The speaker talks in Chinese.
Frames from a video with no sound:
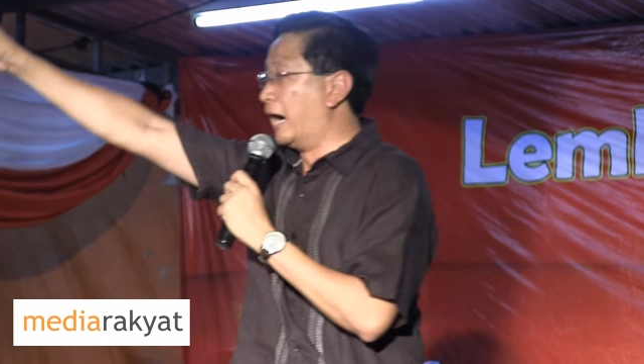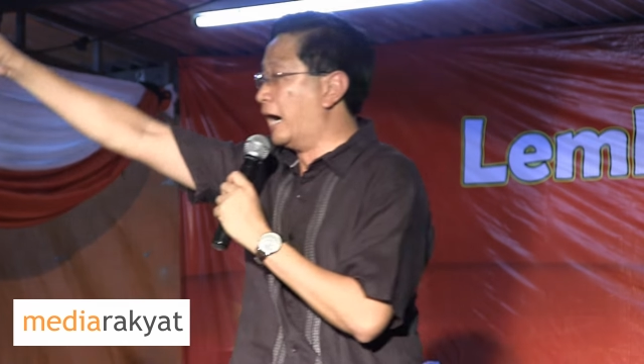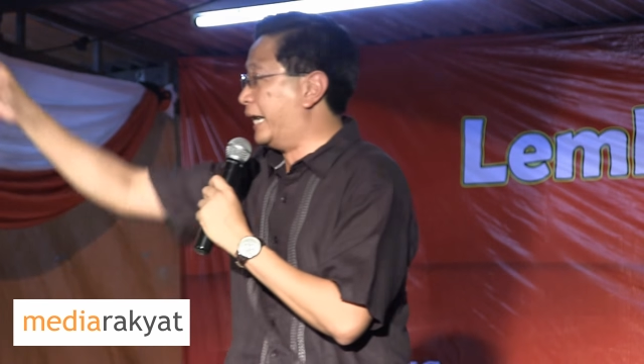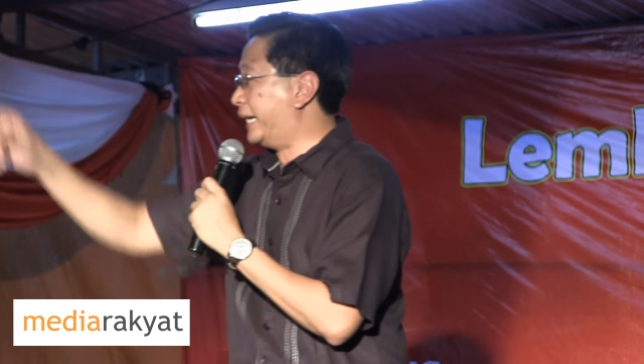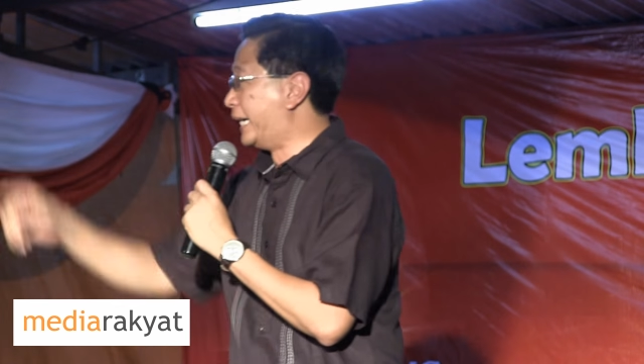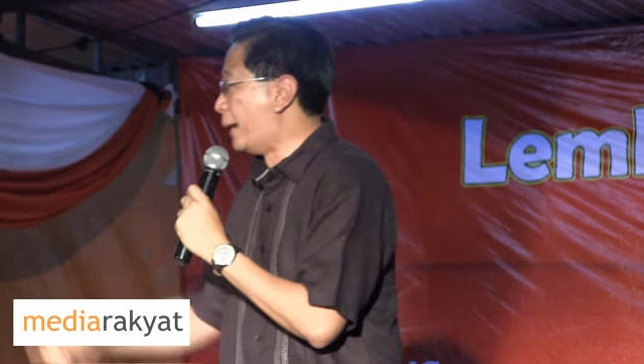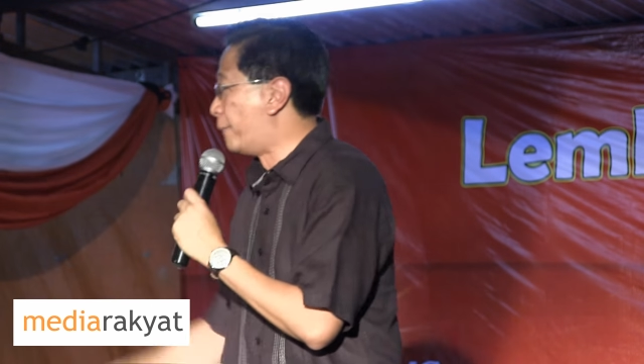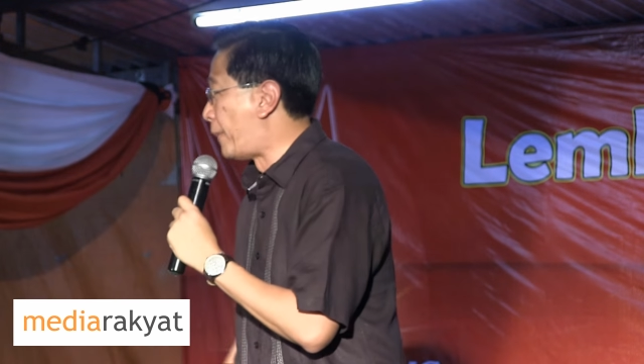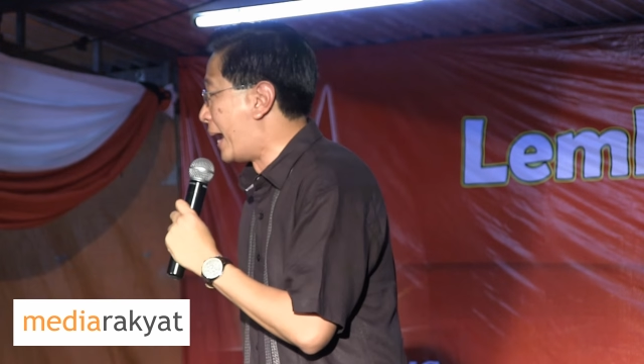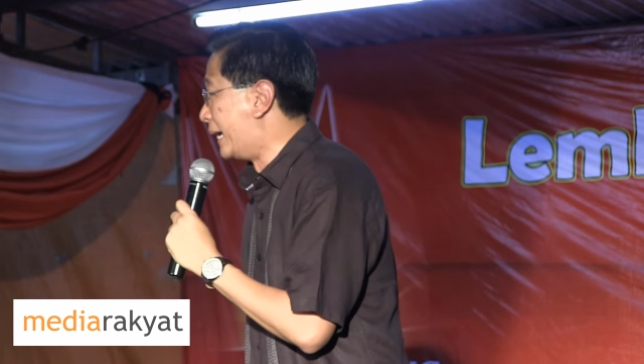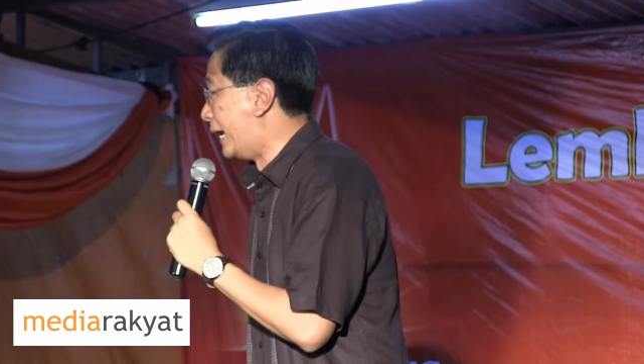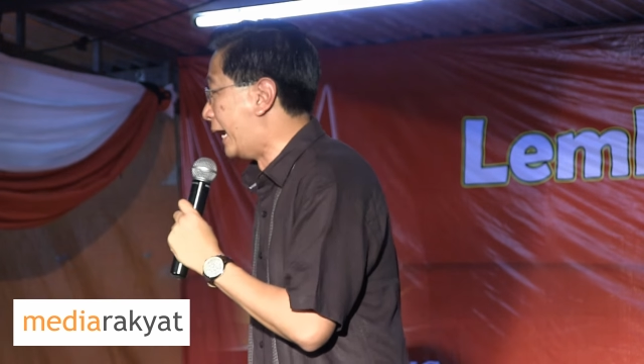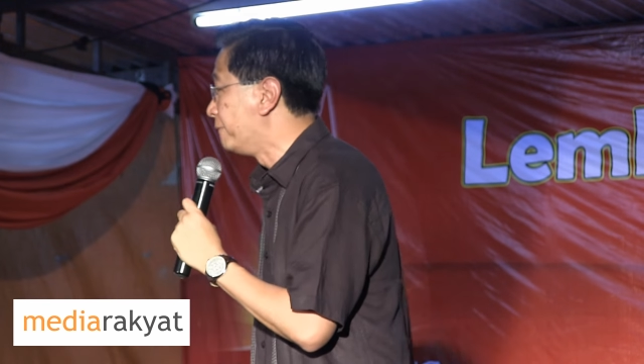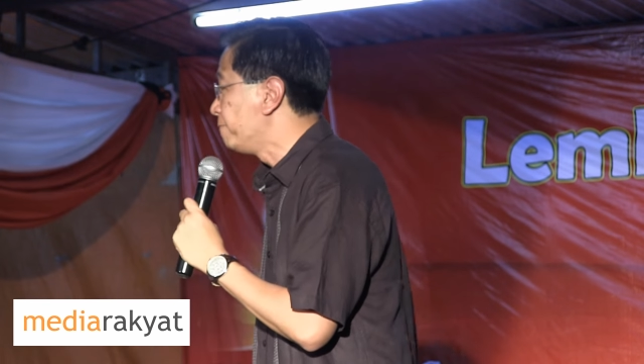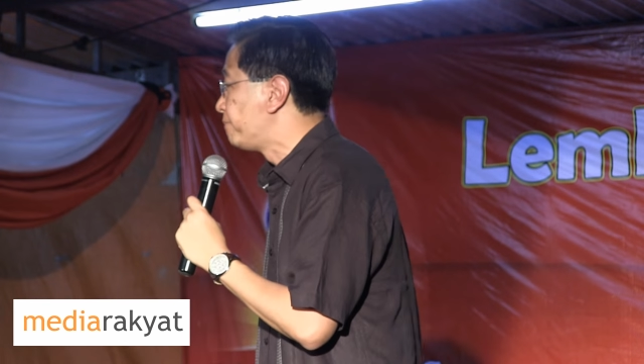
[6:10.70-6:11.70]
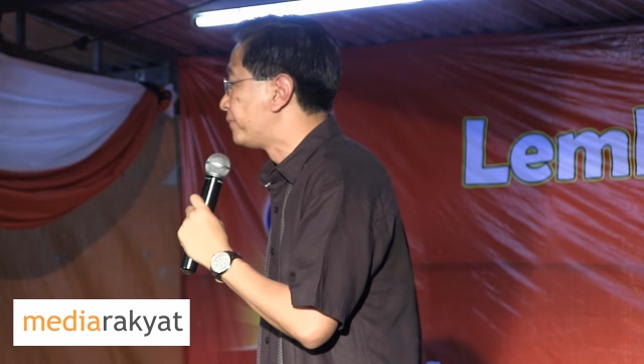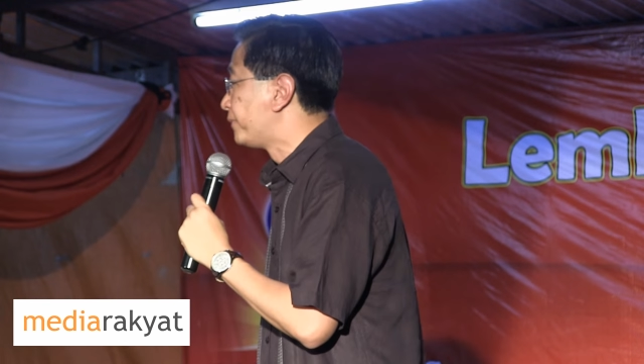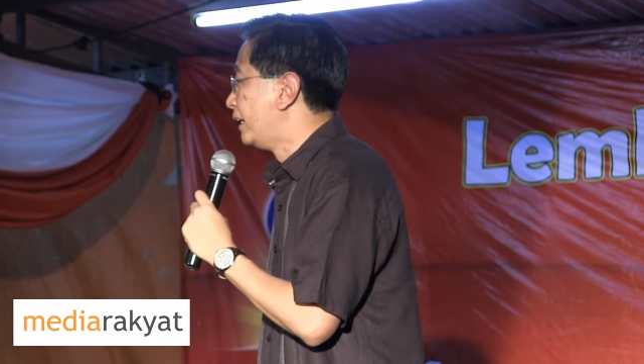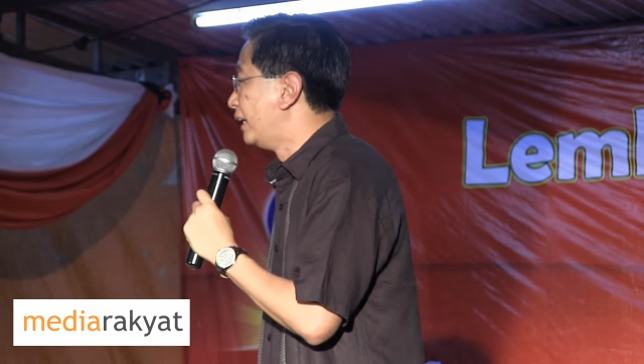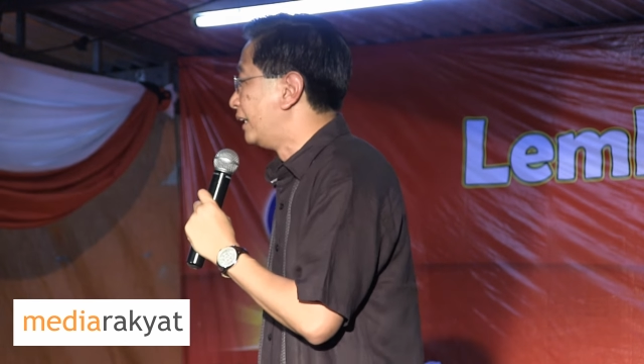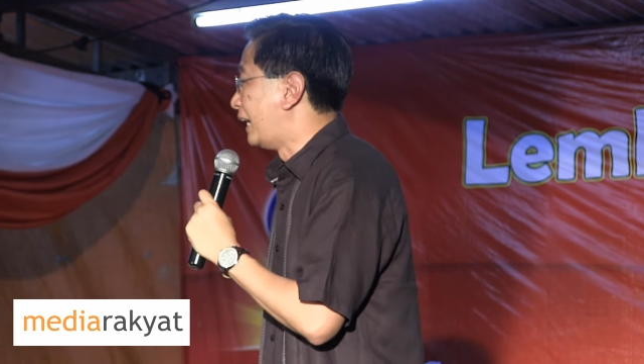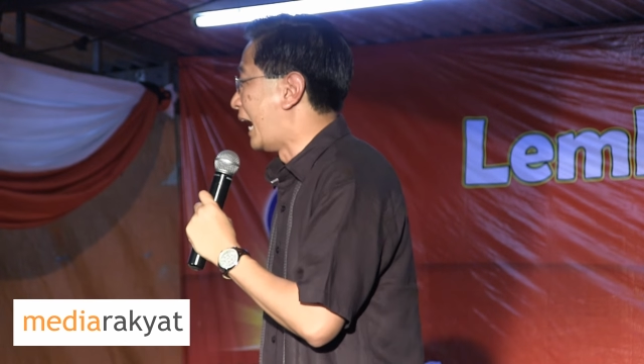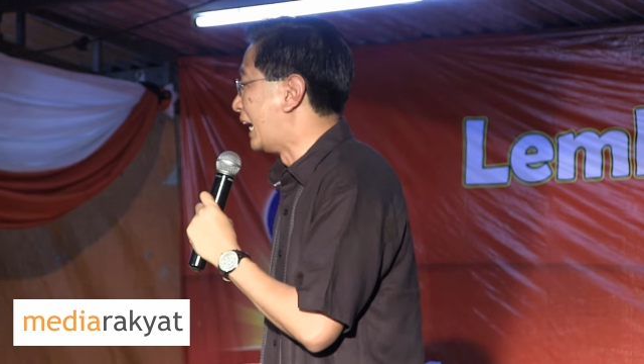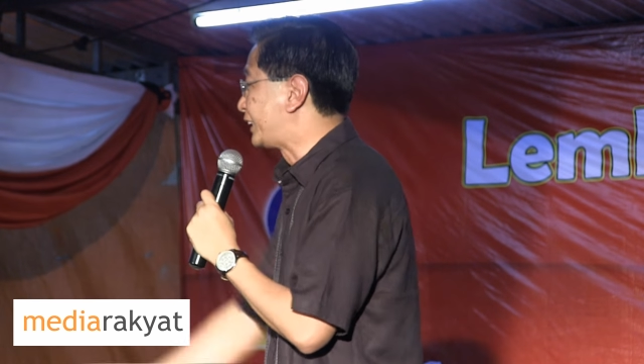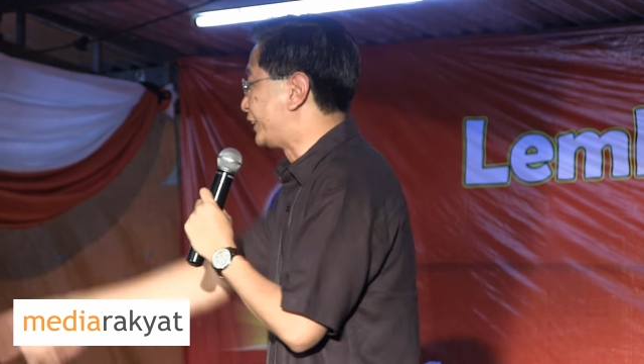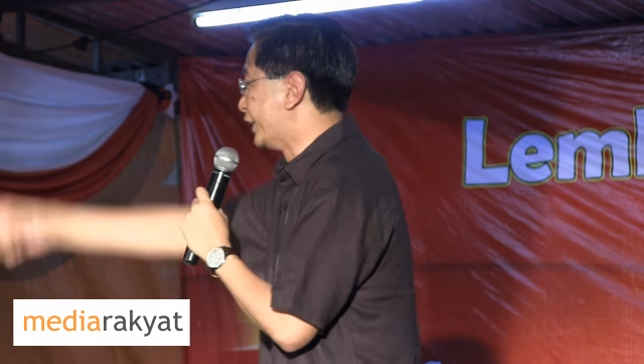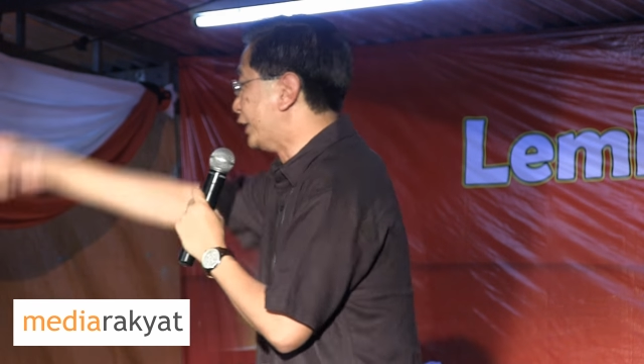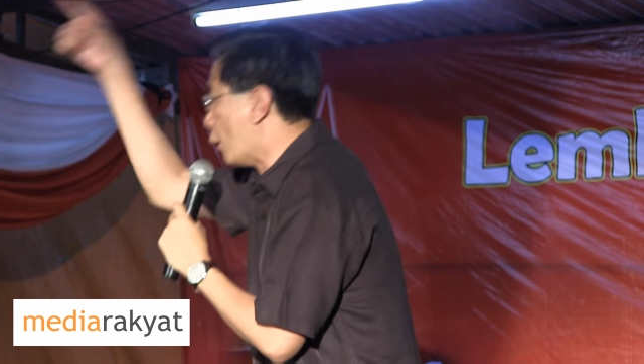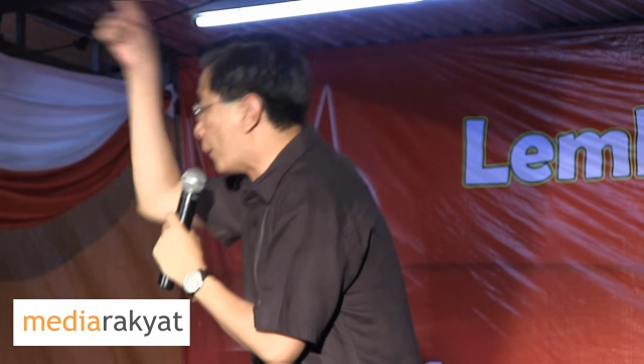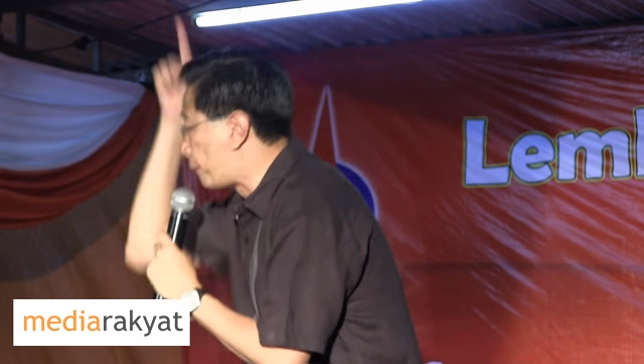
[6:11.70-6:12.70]
二零一八年，他
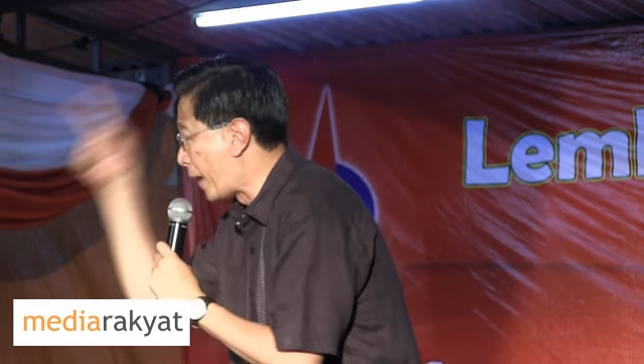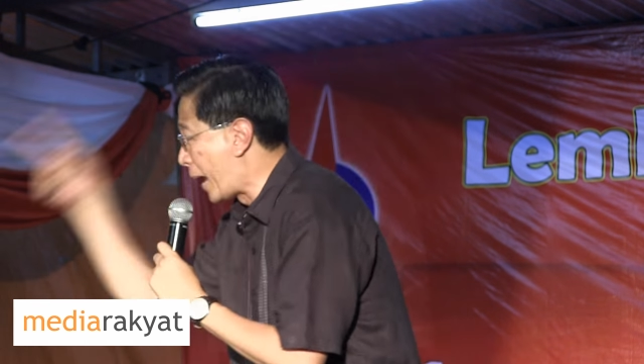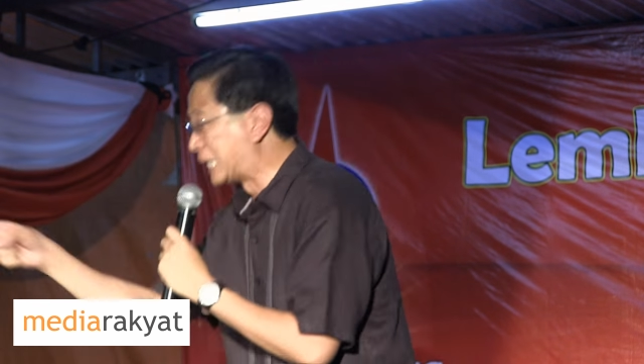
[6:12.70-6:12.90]
只有